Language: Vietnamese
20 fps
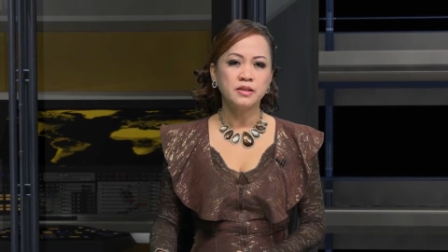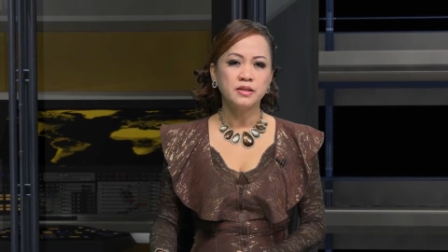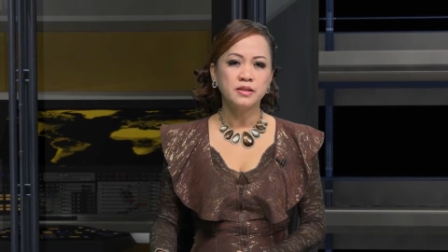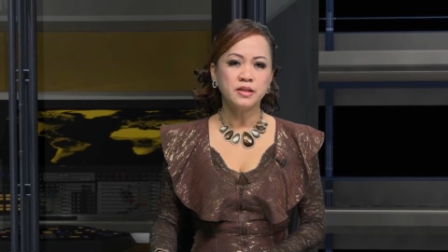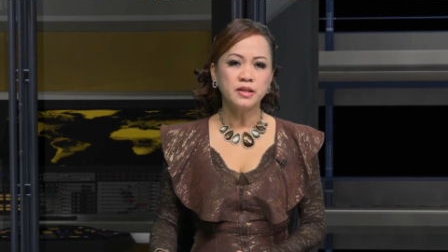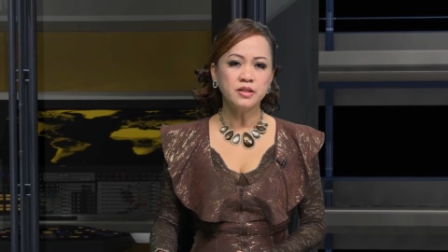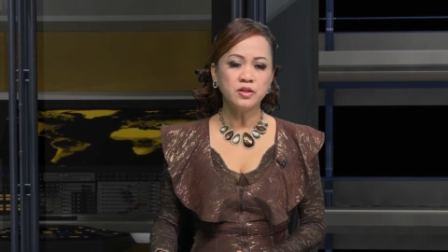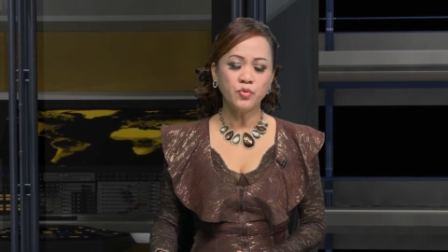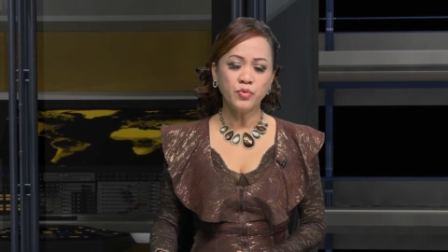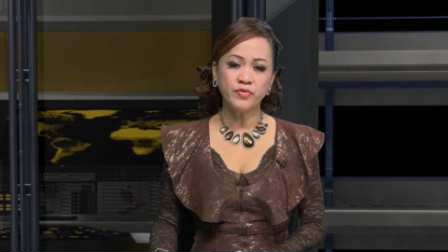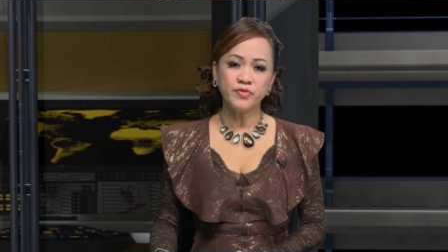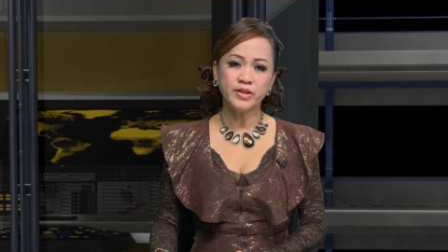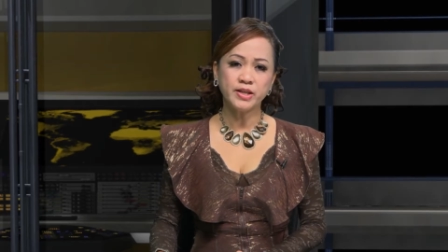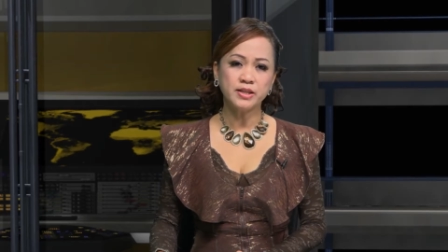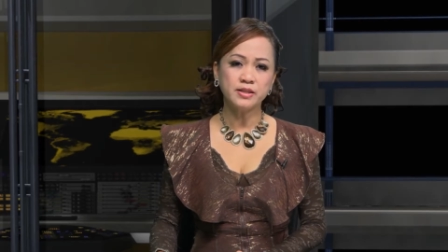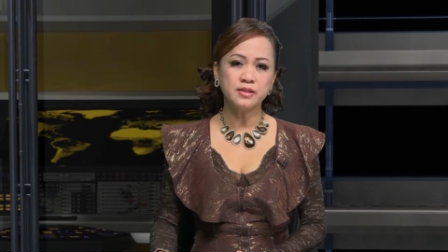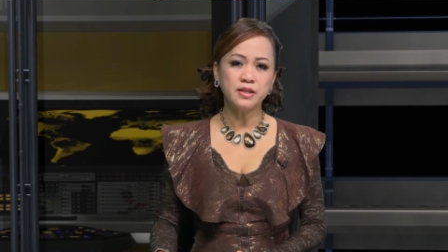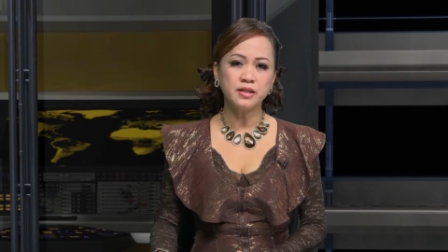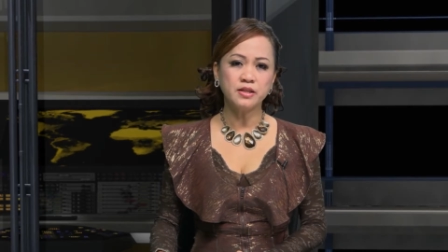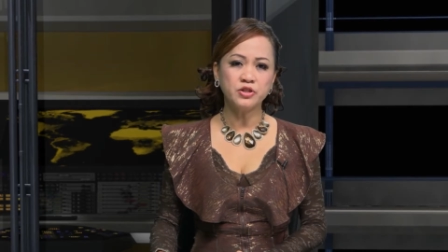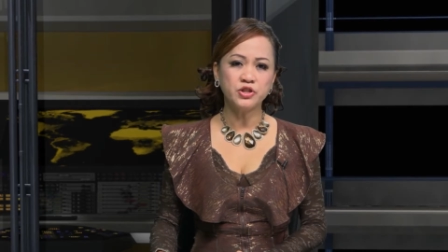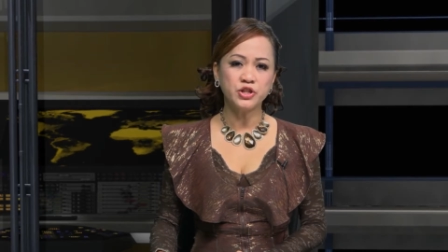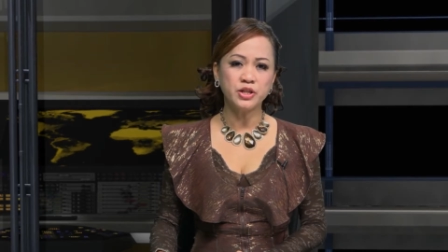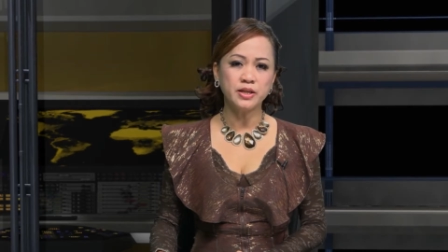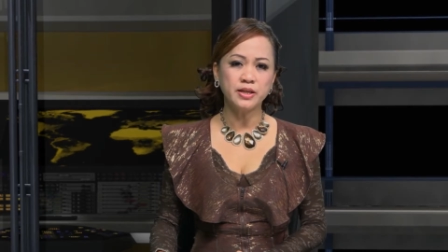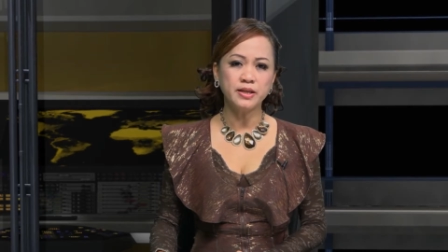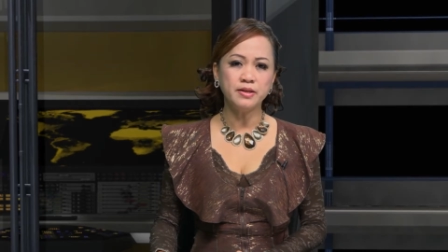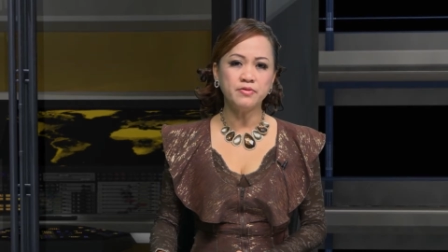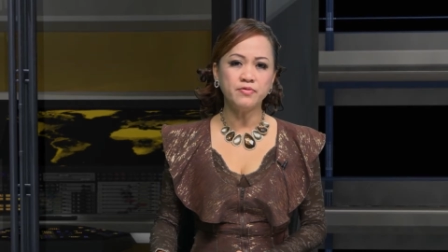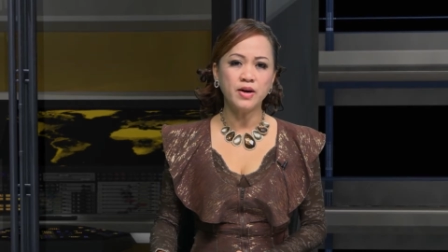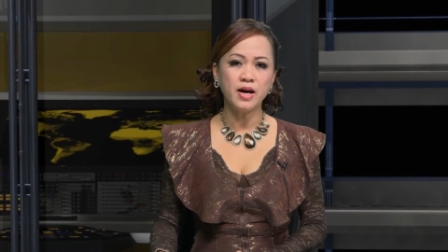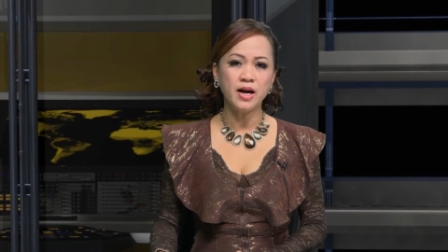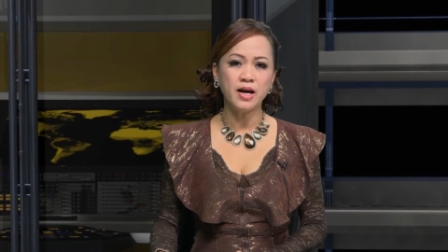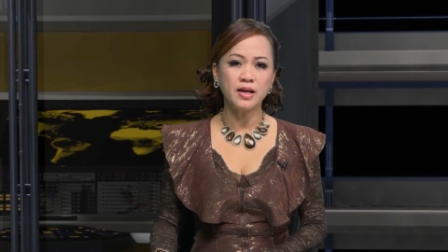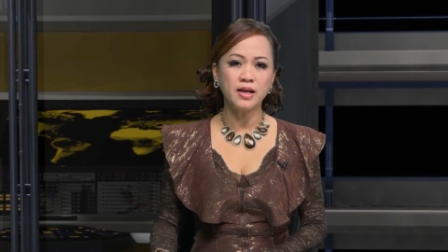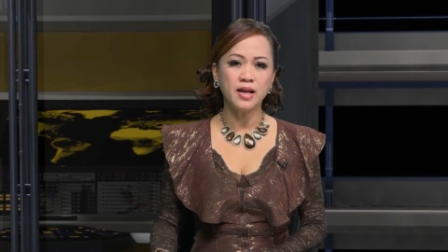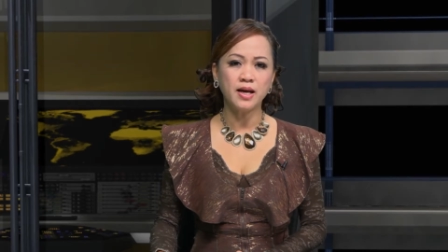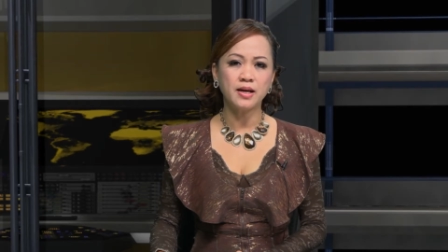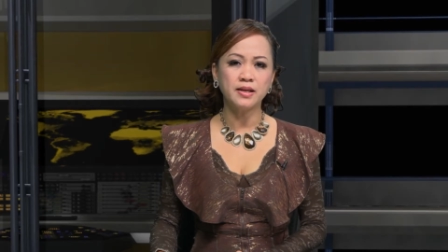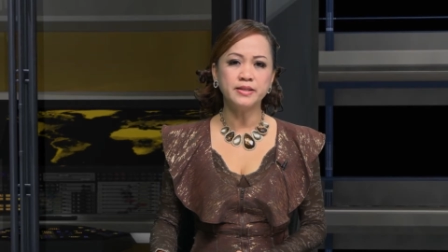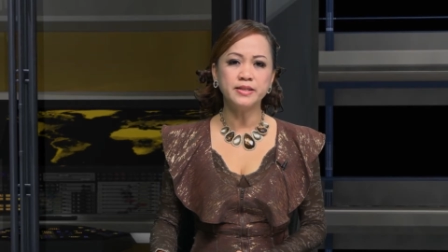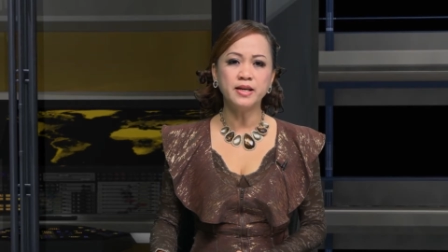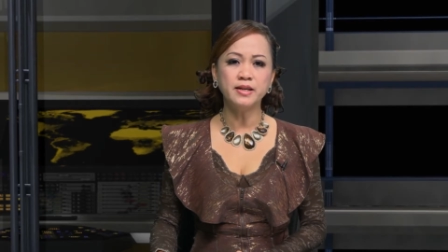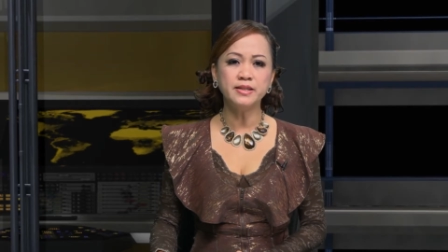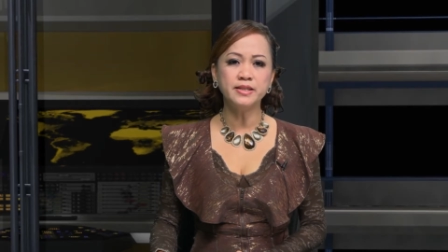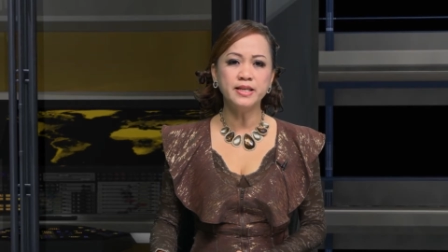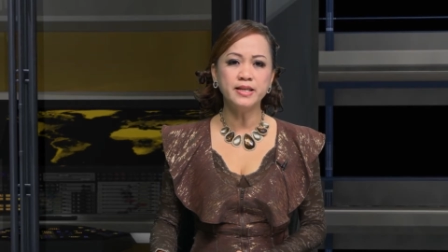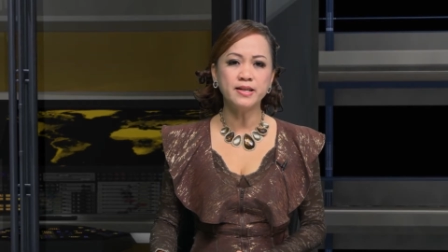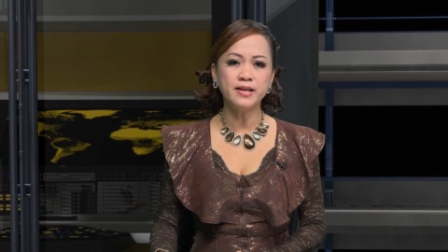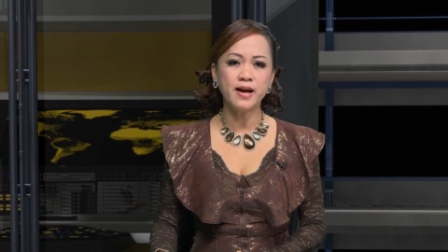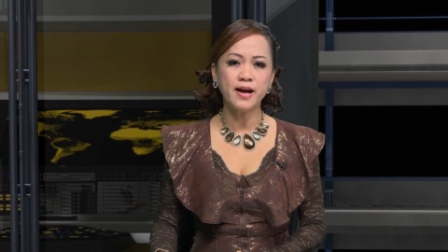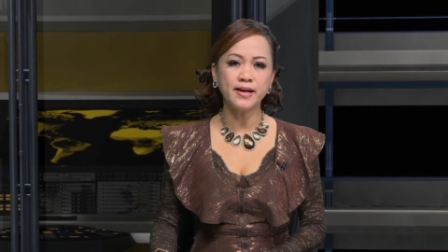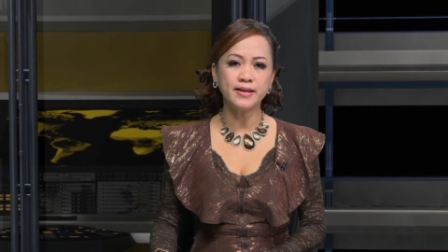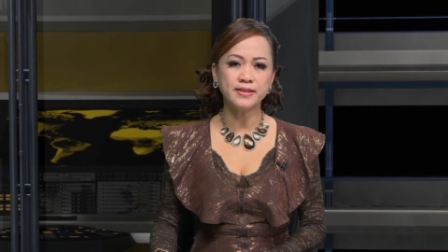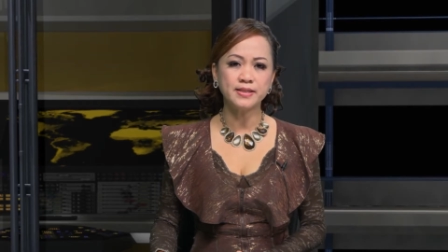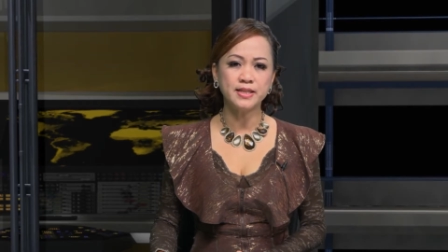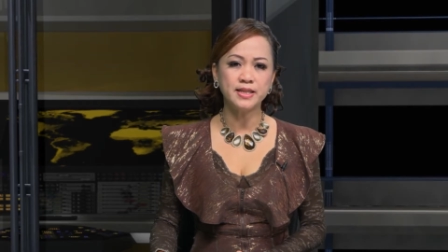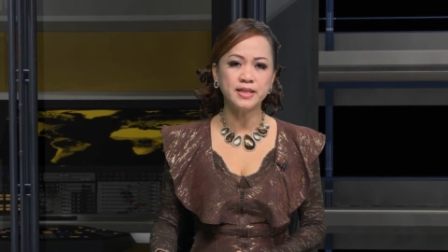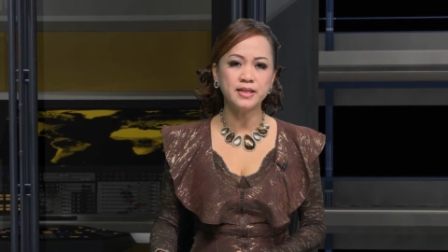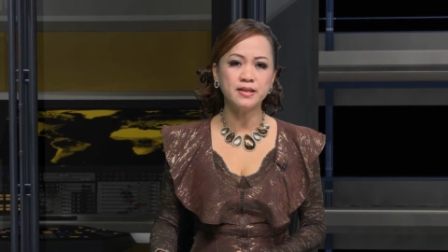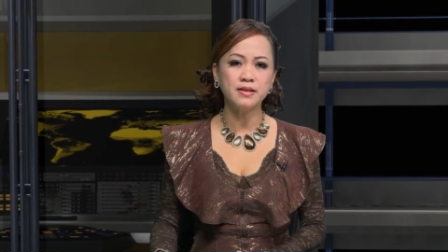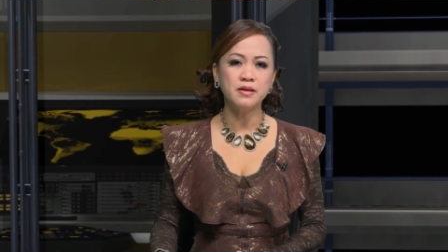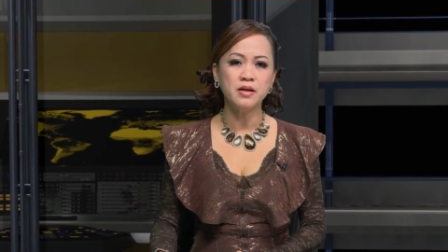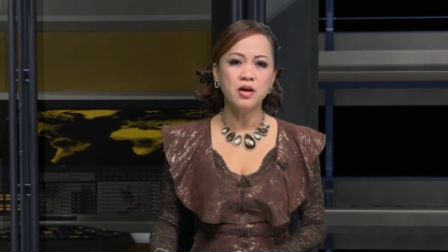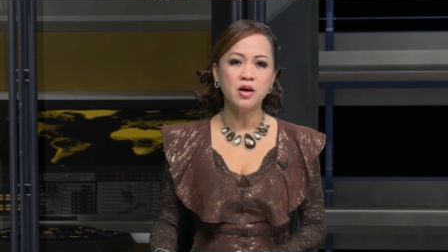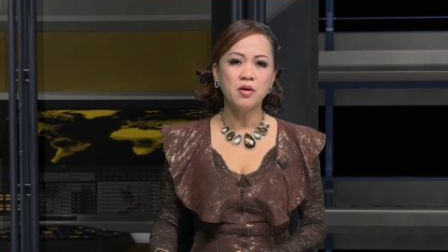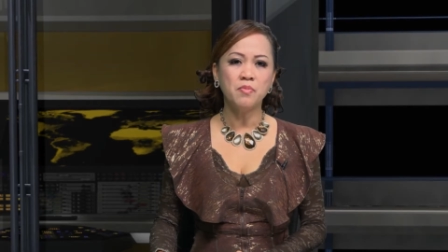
Kính thưa quý vị, tin Geneva là nhân viên IT